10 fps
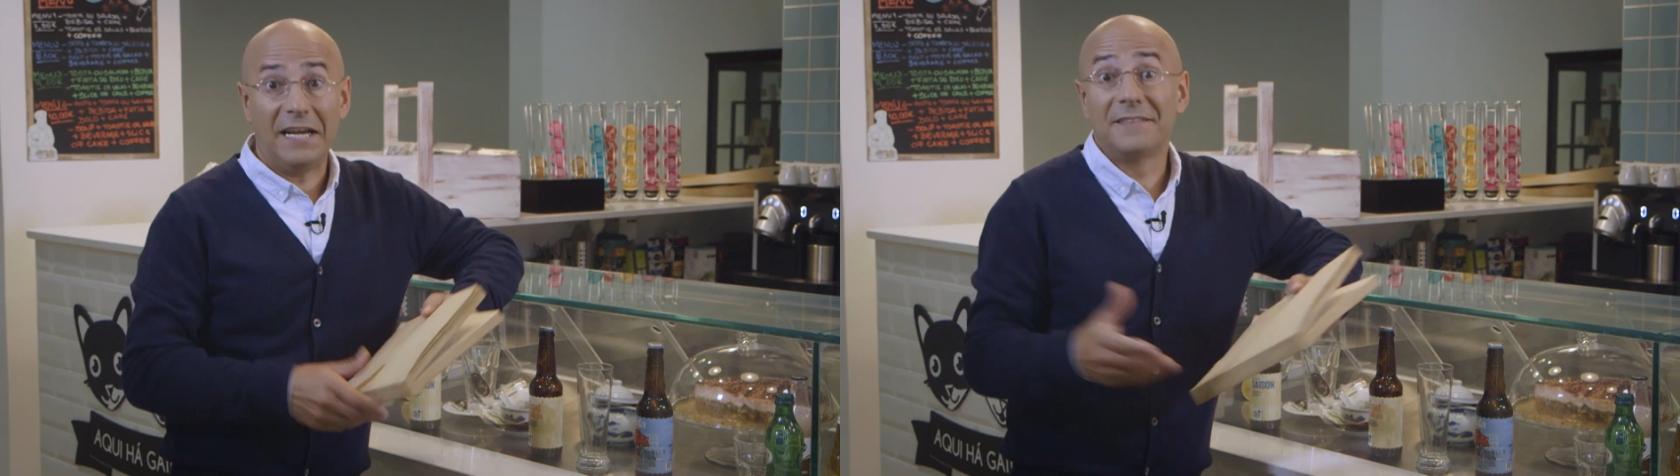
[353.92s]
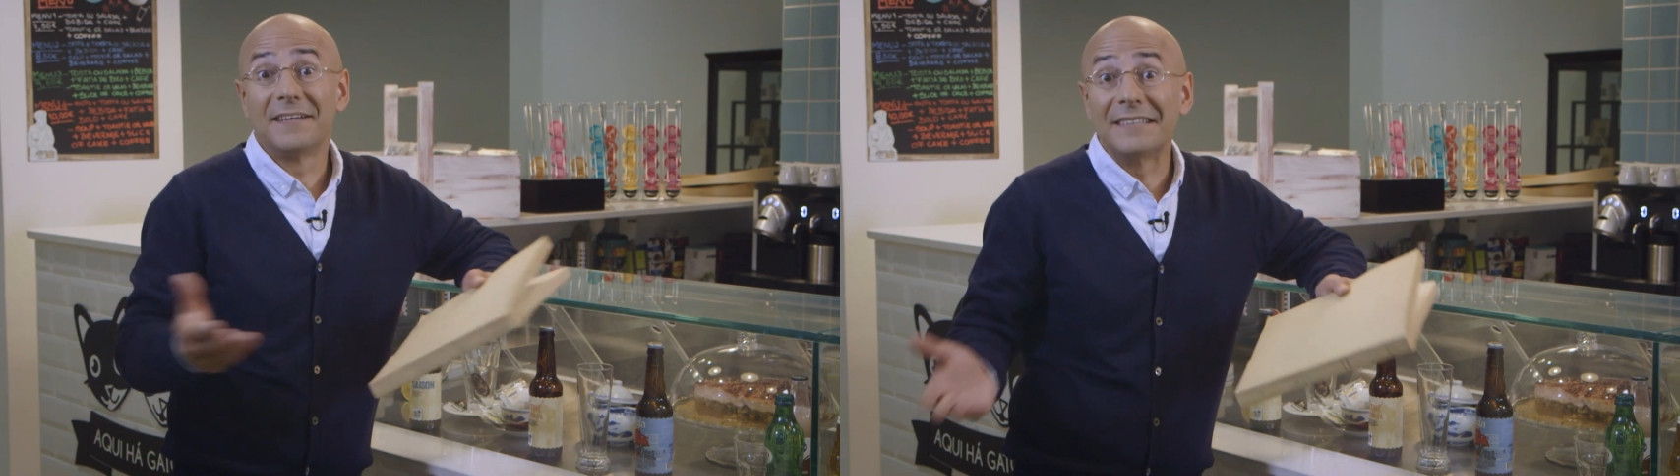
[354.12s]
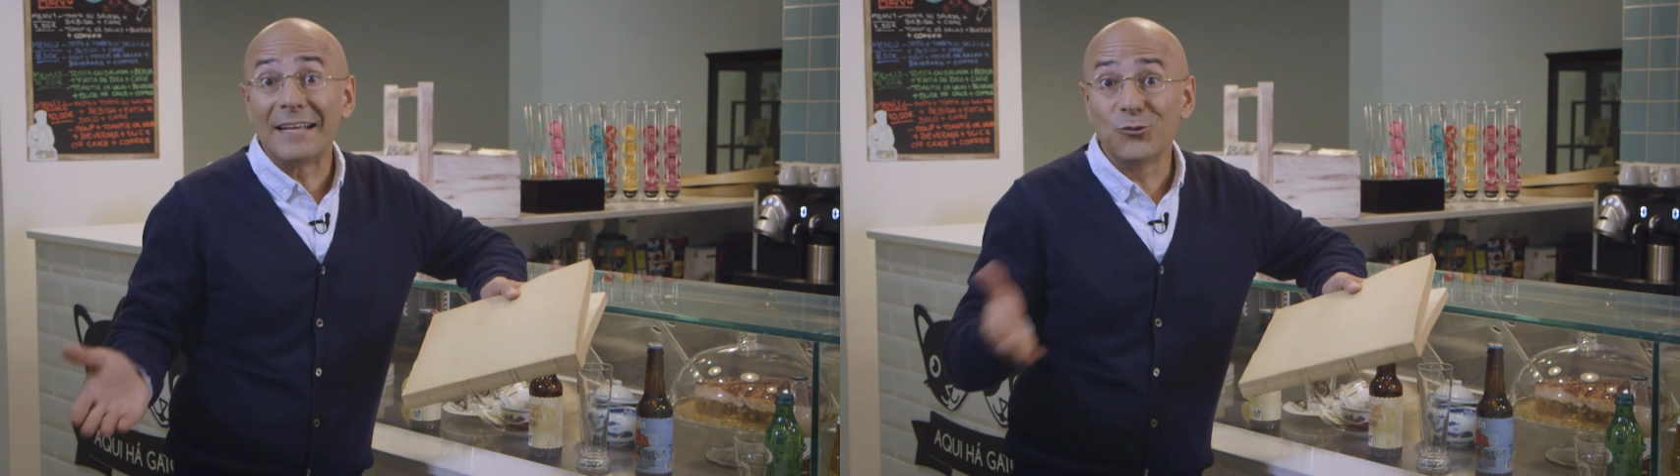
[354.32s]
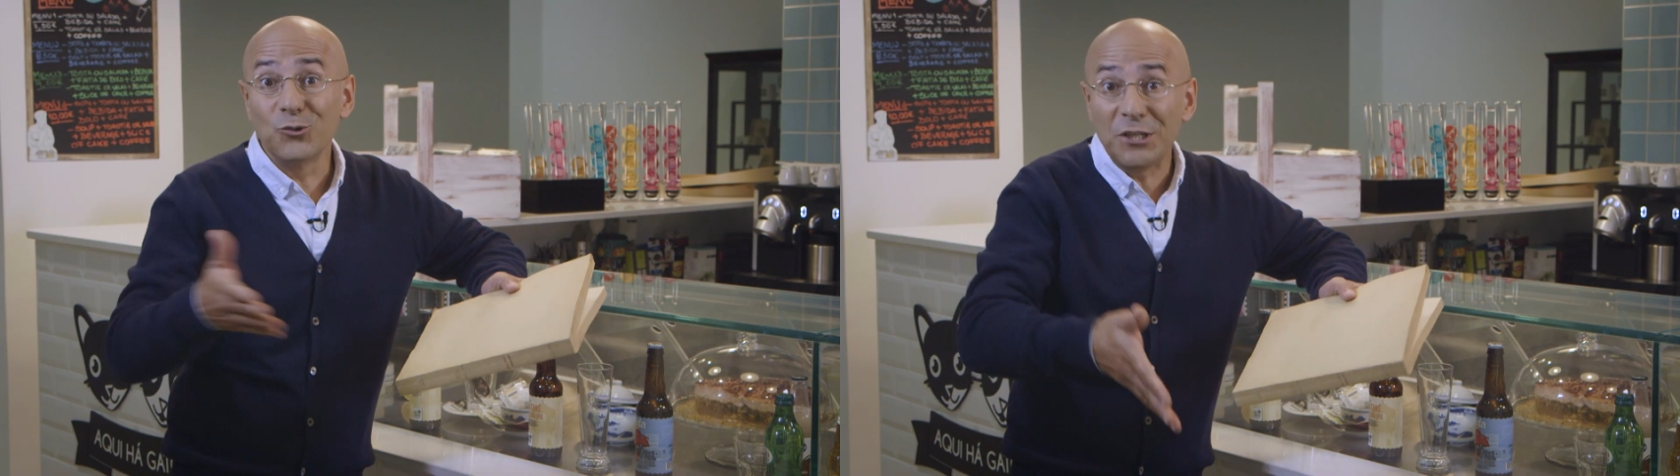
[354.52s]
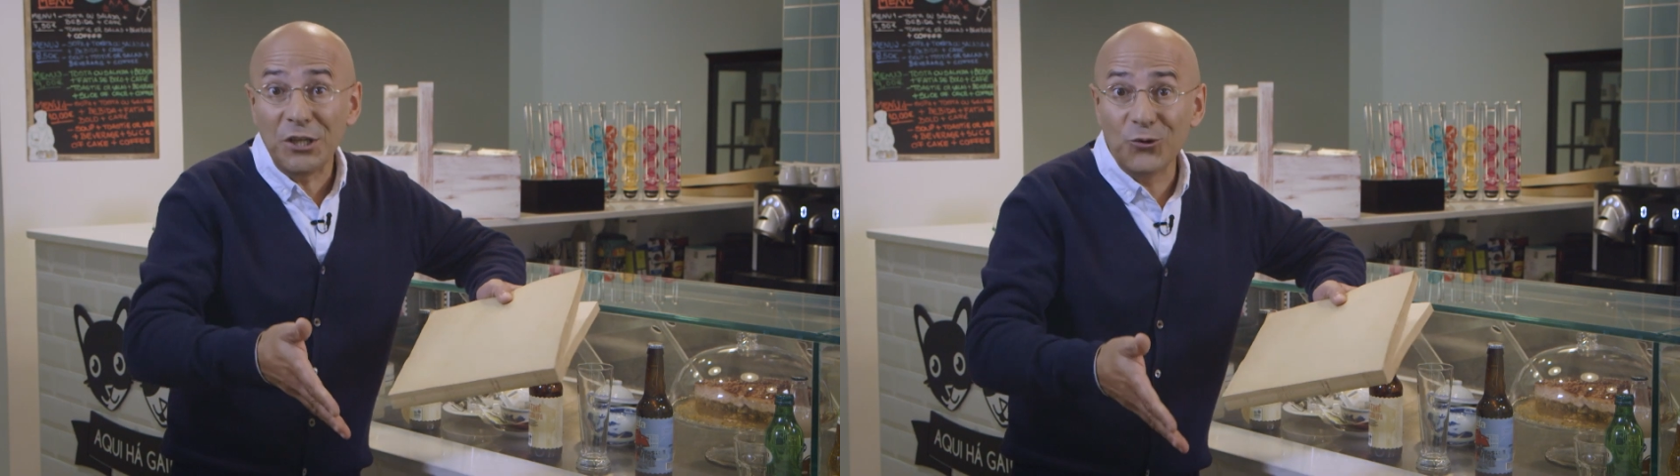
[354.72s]
Entretanto,
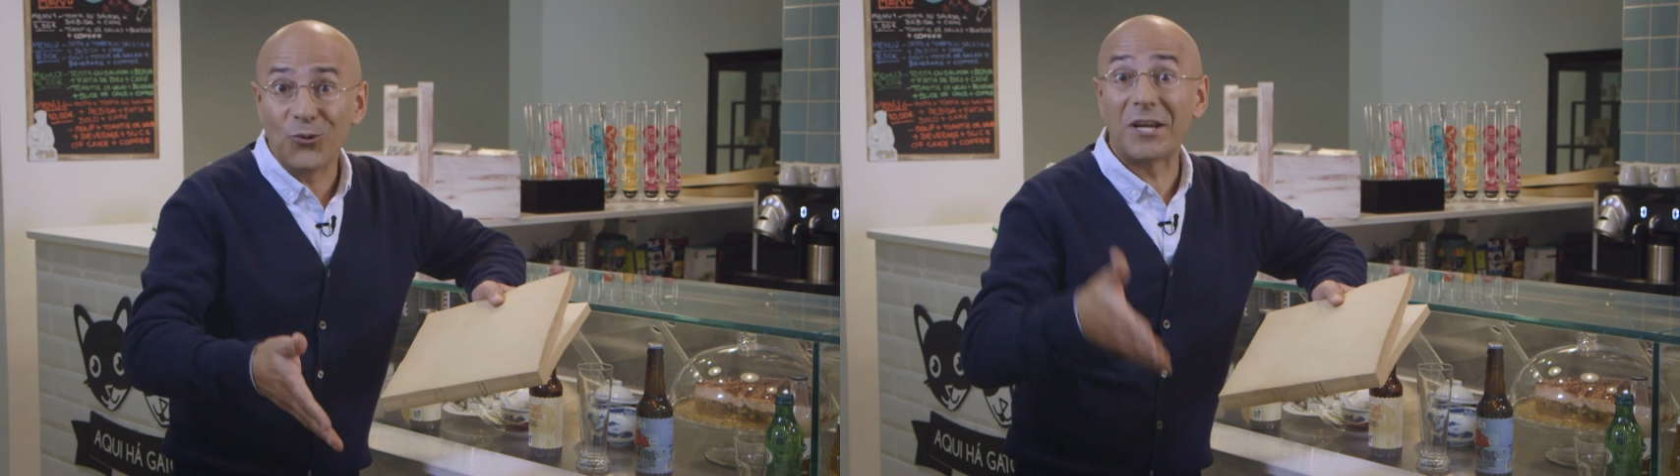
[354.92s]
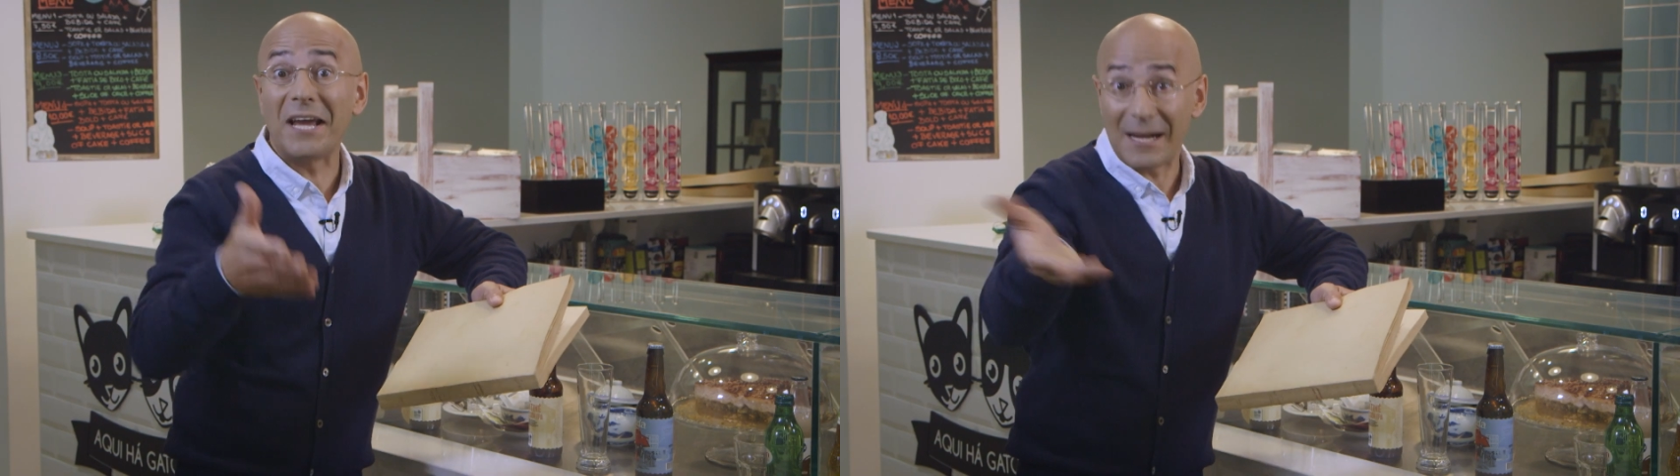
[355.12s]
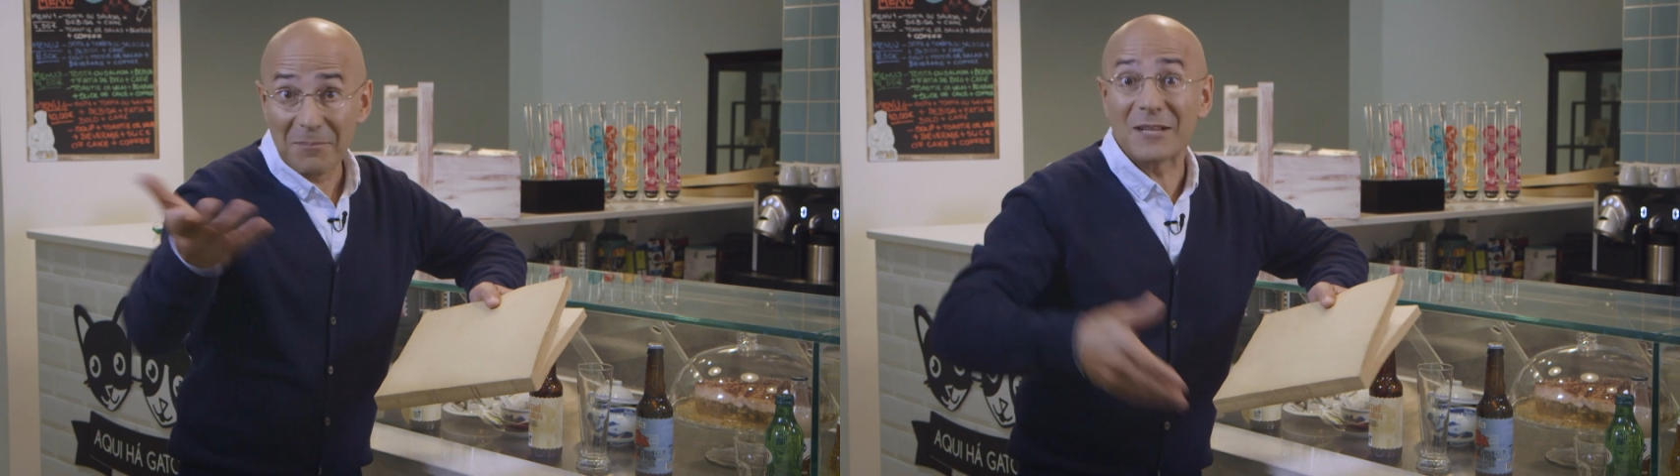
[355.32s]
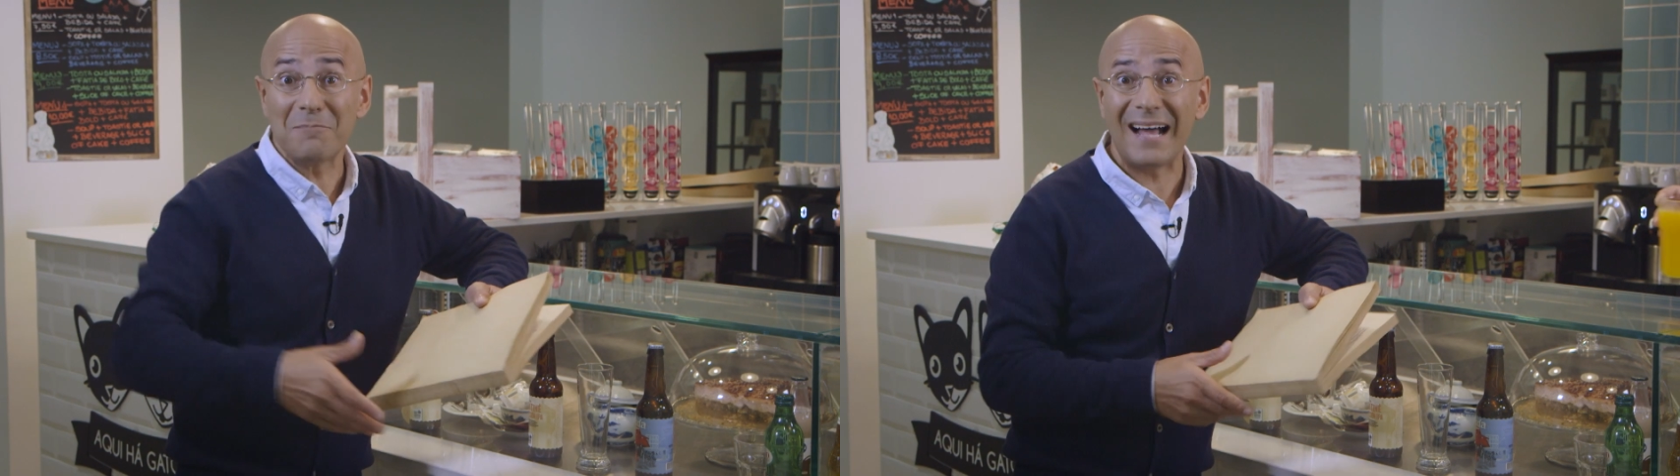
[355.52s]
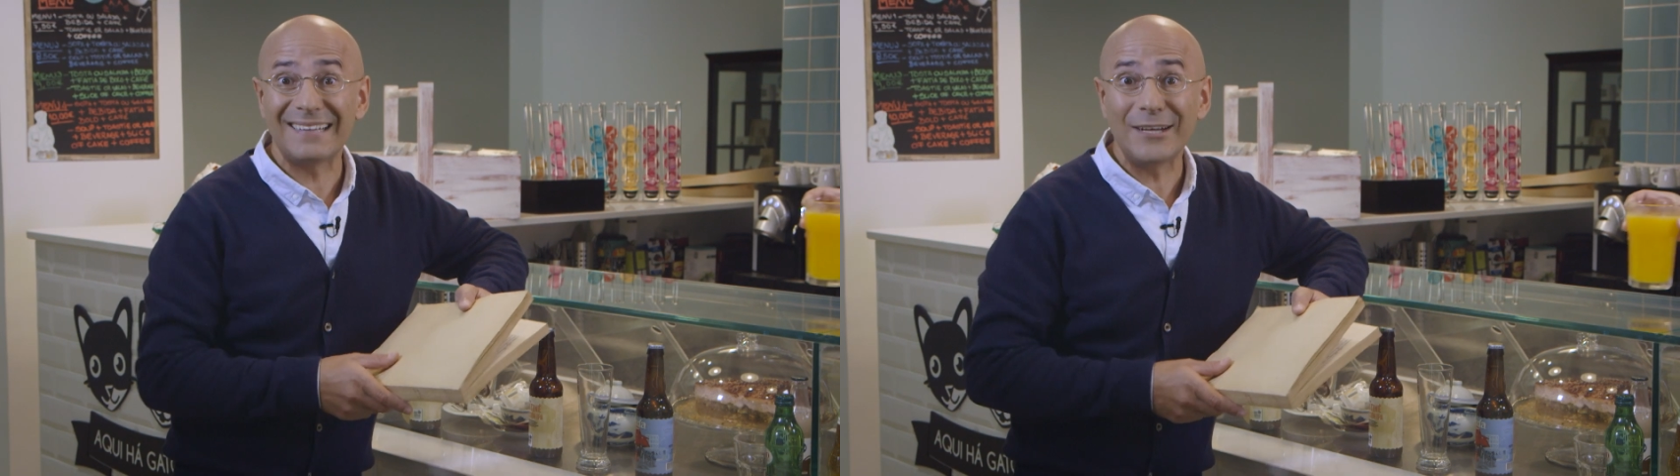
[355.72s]
o tio, que era
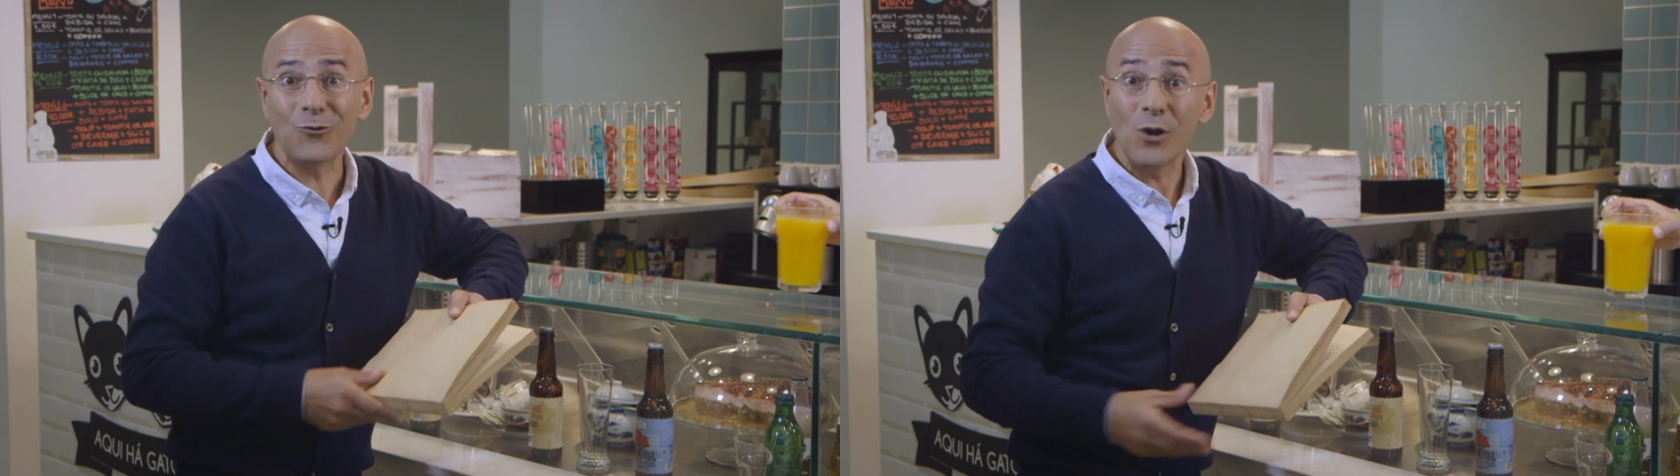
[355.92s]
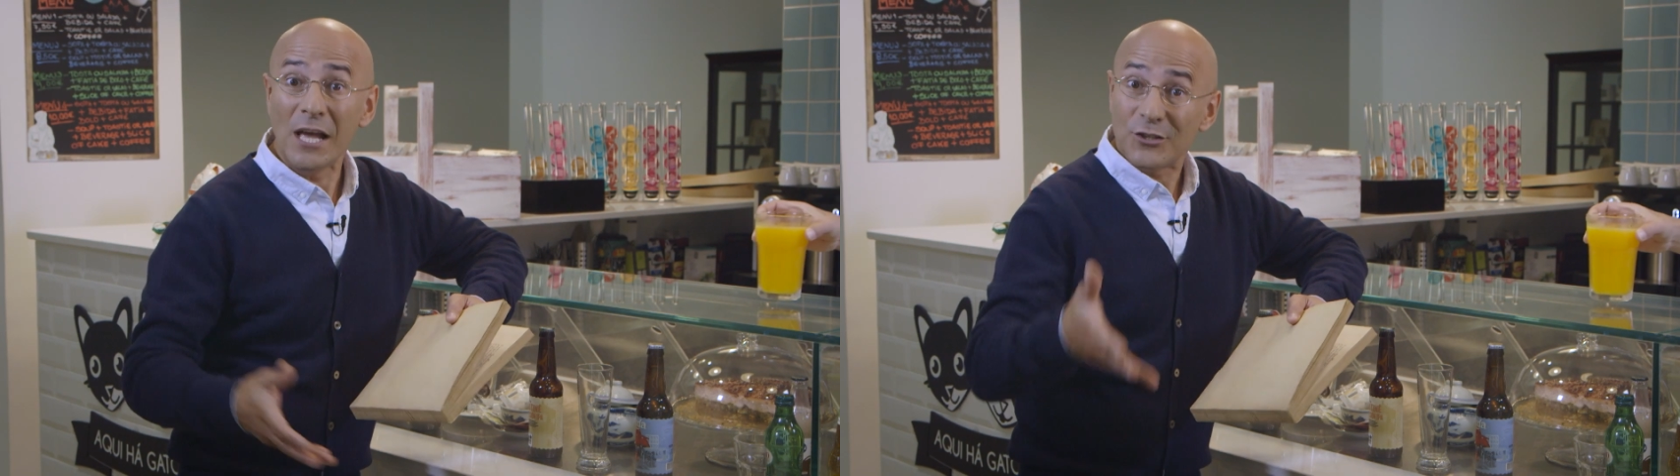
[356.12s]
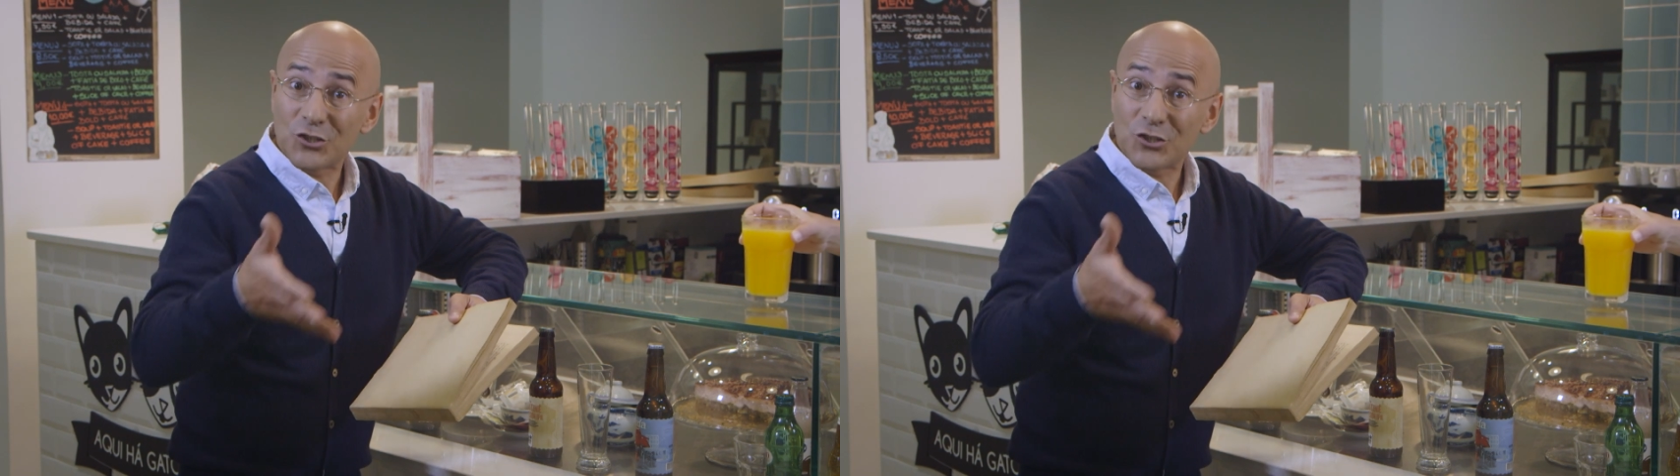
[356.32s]
matemático,